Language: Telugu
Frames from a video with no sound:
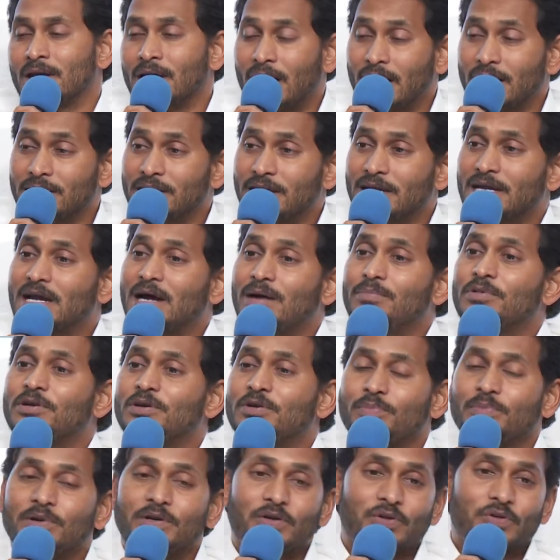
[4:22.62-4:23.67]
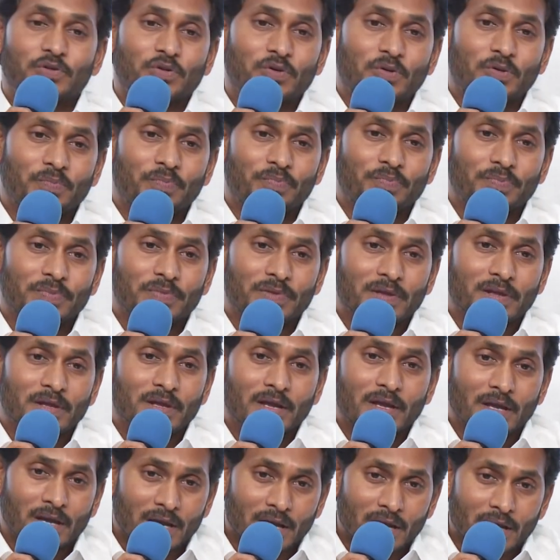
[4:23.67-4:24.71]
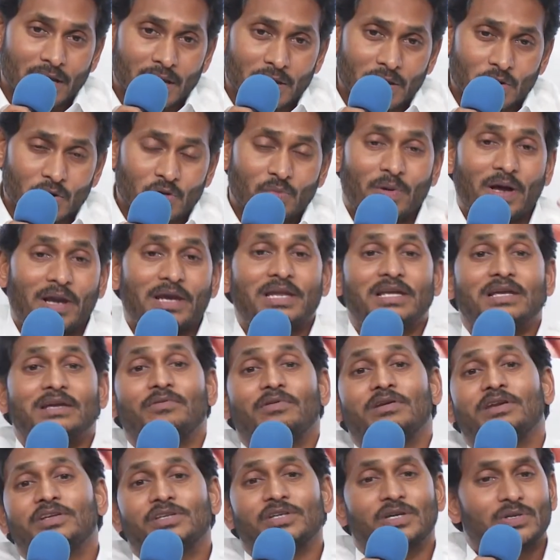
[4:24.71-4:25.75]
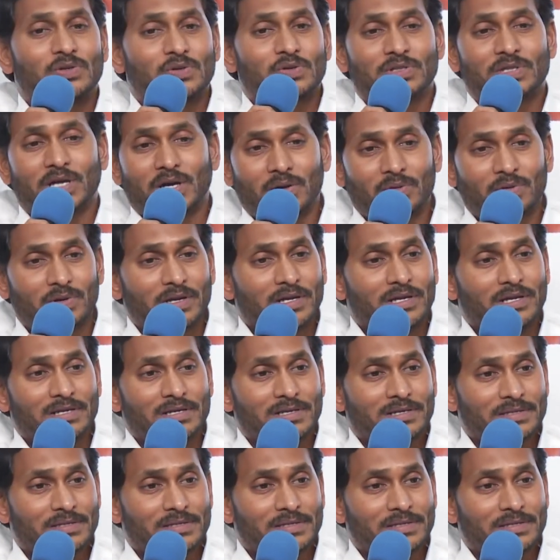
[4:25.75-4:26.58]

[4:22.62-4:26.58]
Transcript: అదే కమిట్మెంట్తో ఈరోజు మళ్ళీ ఇవన్నీ జరుగుతూ ఉన్నాయి